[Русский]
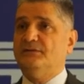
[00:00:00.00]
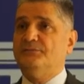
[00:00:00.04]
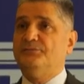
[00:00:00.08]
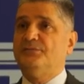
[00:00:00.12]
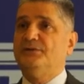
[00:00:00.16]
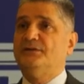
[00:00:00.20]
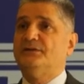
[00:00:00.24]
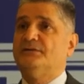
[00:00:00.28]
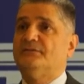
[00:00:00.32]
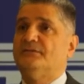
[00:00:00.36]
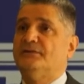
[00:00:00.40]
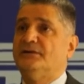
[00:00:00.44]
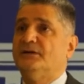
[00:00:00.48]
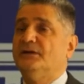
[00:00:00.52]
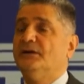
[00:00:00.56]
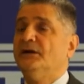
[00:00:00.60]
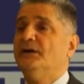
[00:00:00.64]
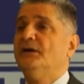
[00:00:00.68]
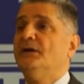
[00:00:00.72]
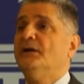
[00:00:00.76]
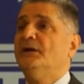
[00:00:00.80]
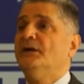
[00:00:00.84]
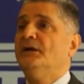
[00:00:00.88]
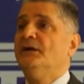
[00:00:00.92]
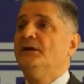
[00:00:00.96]
Первое
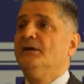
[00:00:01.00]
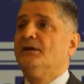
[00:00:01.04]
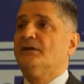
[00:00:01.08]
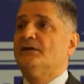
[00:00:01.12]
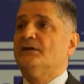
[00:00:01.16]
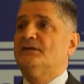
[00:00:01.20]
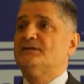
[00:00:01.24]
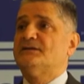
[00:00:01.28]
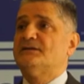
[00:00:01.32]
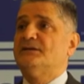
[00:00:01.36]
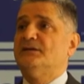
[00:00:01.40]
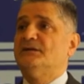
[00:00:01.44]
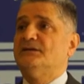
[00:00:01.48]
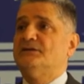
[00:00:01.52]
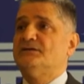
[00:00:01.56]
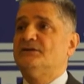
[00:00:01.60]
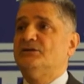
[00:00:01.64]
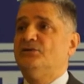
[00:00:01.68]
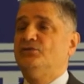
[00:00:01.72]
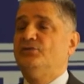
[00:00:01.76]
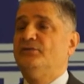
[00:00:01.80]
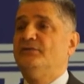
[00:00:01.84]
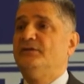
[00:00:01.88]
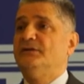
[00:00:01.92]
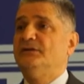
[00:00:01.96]
касается
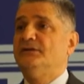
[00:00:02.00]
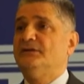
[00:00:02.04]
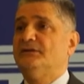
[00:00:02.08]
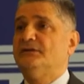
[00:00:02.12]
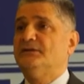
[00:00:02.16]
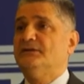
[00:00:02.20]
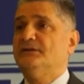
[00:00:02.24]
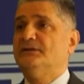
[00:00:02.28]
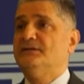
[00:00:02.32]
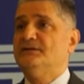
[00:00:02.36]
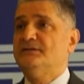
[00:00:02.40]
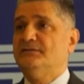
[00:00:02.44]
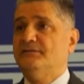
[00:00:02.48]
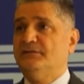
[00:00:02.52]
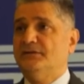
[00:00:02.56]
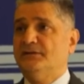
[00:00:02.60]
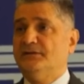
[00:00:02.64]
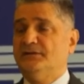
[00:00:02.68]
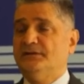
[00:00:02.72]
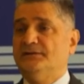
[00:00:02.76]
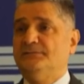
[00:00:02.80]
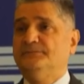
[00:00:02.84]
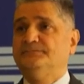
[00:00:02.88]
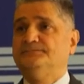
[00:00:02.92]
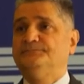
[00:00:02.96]
ювелирной
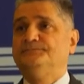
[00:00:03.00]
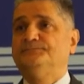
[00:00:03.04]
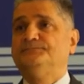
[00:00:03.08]
сферы,